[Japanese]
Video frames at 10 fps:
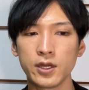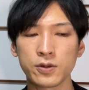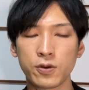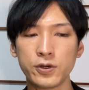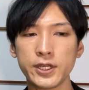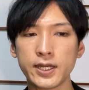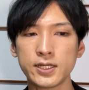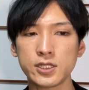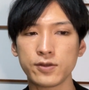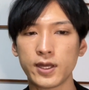ここに関
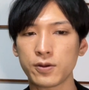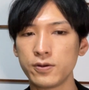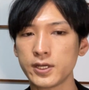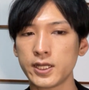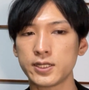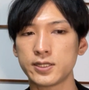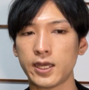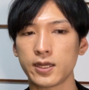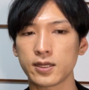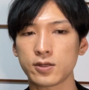しては今回です
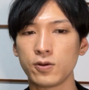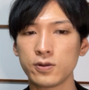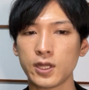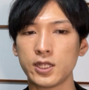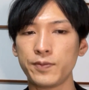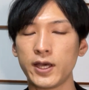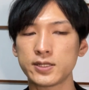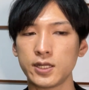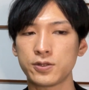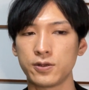ね、ごてんに
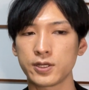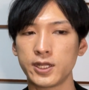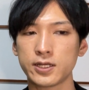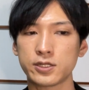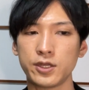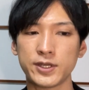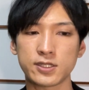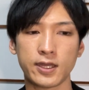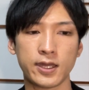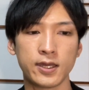パーセント 下落していまし
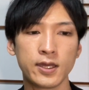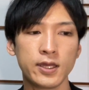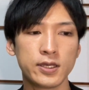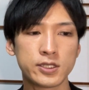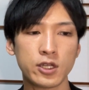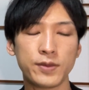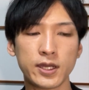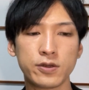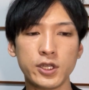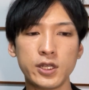て、下の
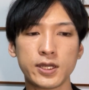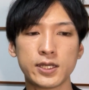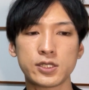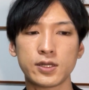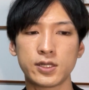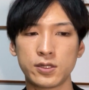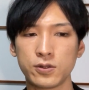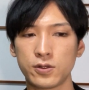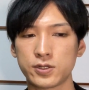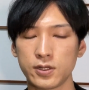マックディー に関しては
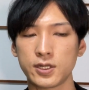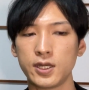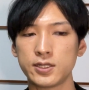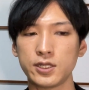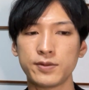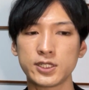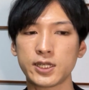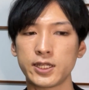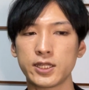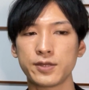デッドクロス、形成間近
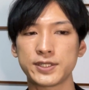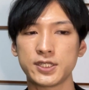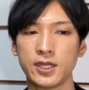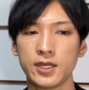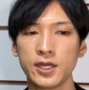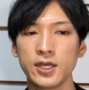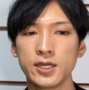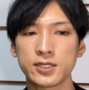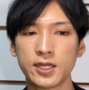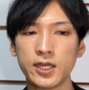になってますし、
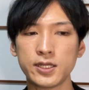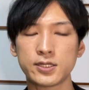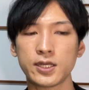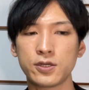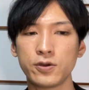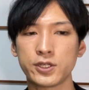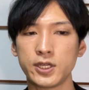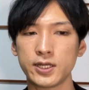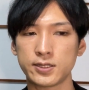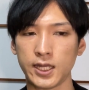さらにですね、今日引き
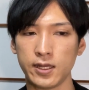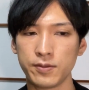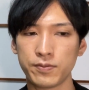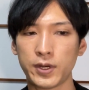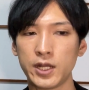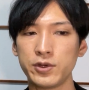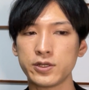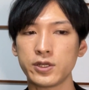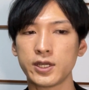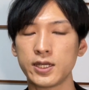安値、
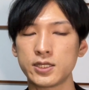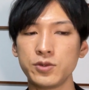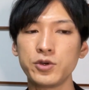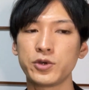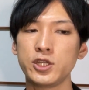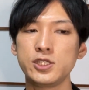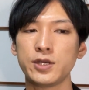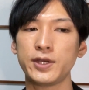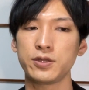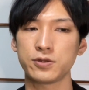パラボリックに関しても
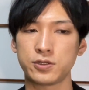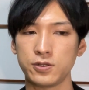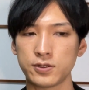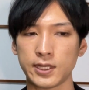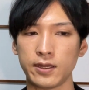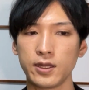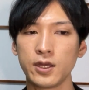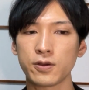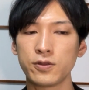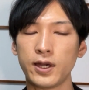ボリンジャーバンドの中央線、
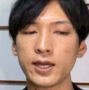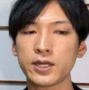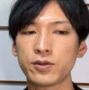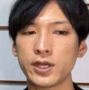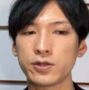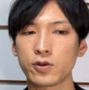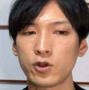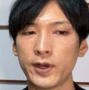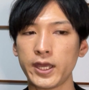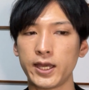この赤のラインのところ
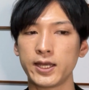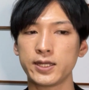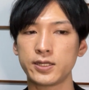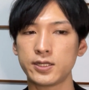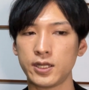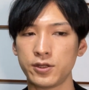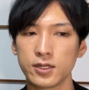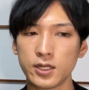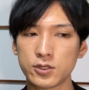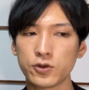まで上がってきている。
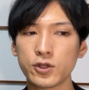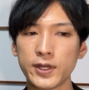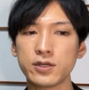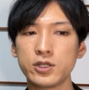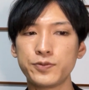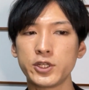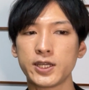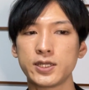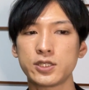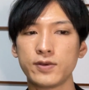で、ソフトバンクグループに
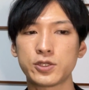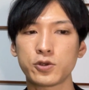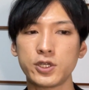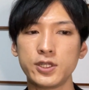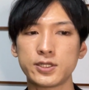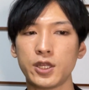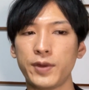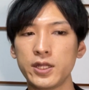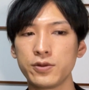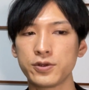関しては直近ですね、
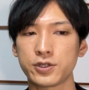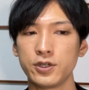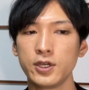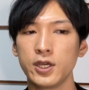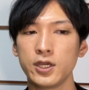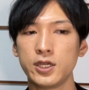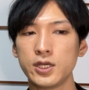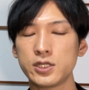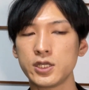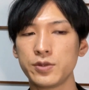バンド多く、日
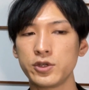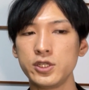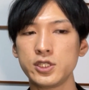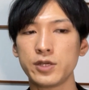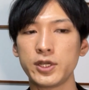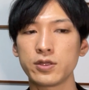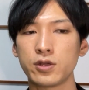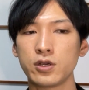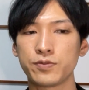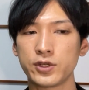足がボリンジャーバンド
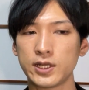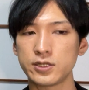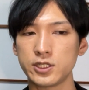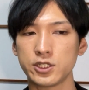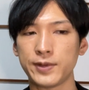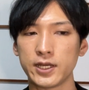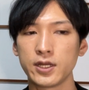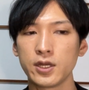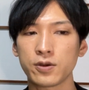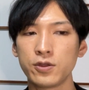のプにシグマ、
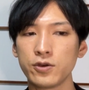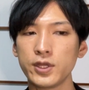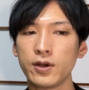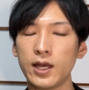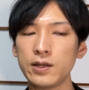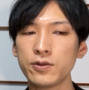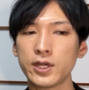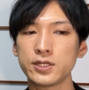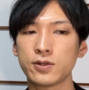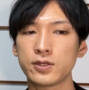この上の青の
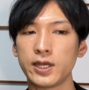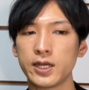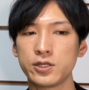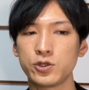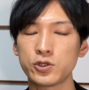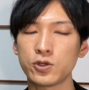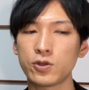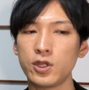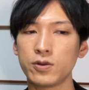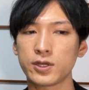ラインに沿って上がる上昇
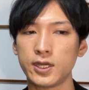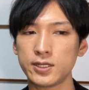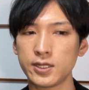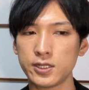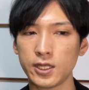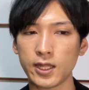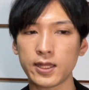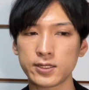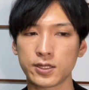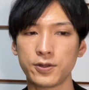トレンドを形成していたん
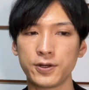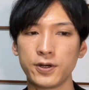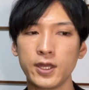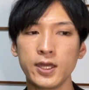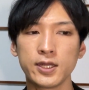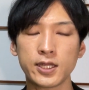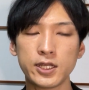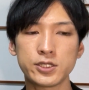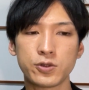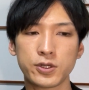ですけど、ただ
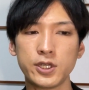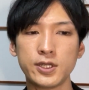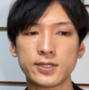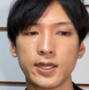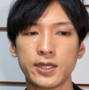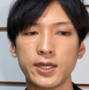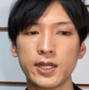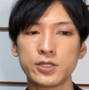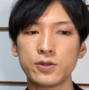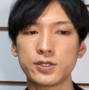し直近ですね、日
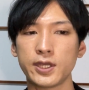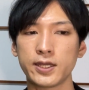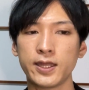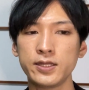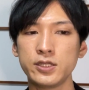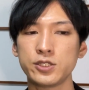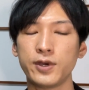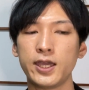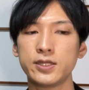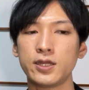柄調整が何日も
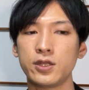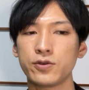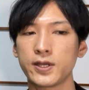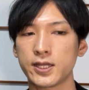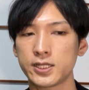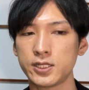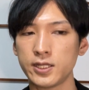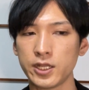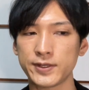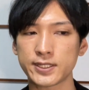入っているような形にな
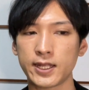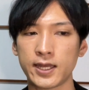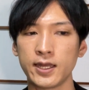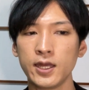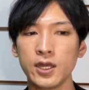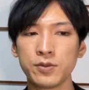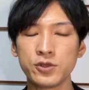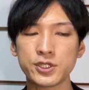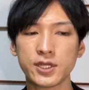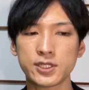りますから、も
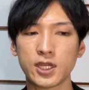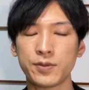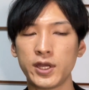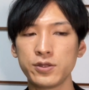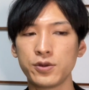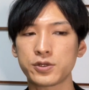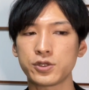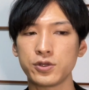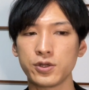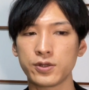しかしたらバンド多く
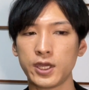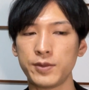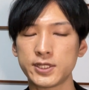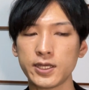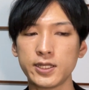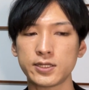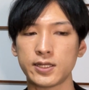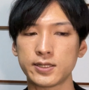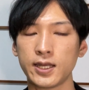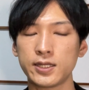終了で目先ですね、
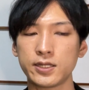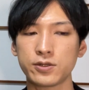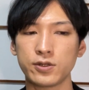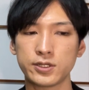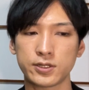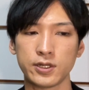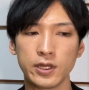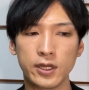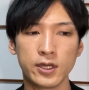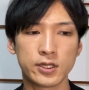下がってくるリスク、
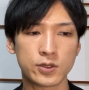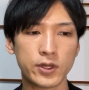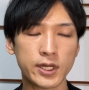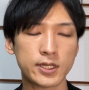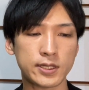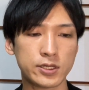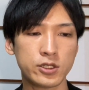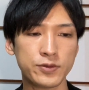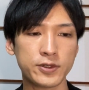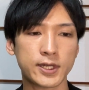それがですね、
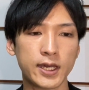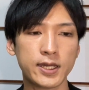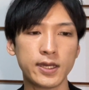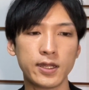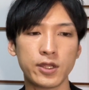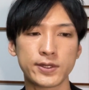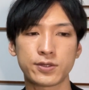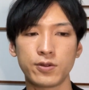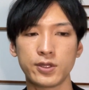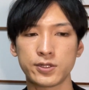十分考えられはす
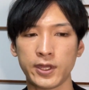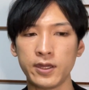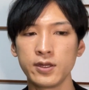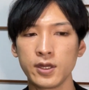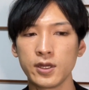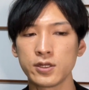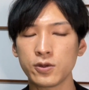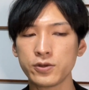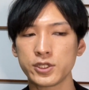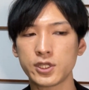るんですよね。
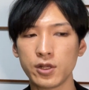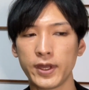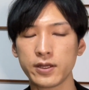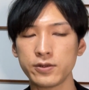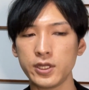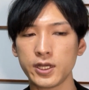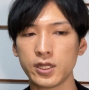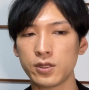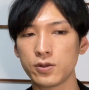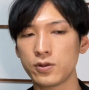特に下の マックディー が
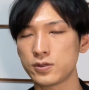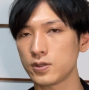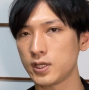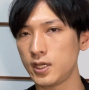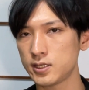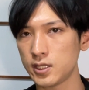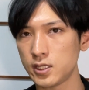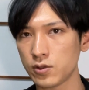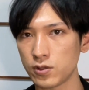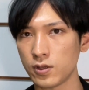デッドクロスを形成して
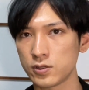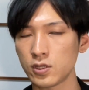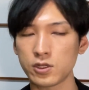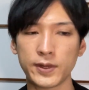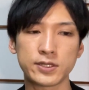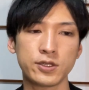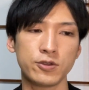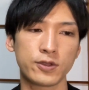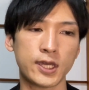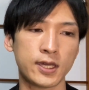くるとちょっとまずい
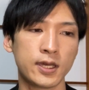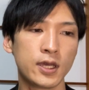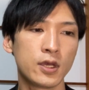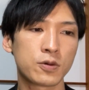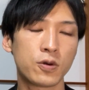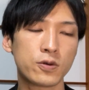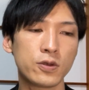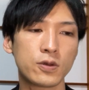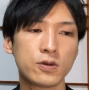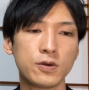ので、ここの
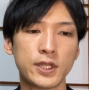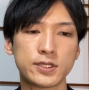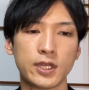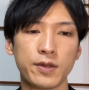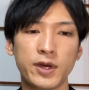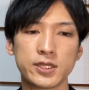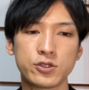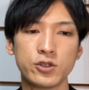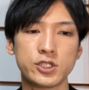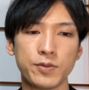動向はですね、まだ
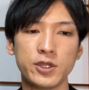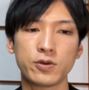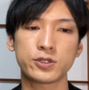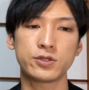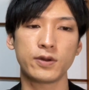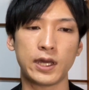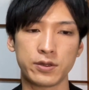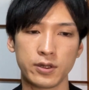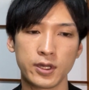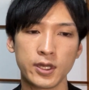注意して見ておく必要がある。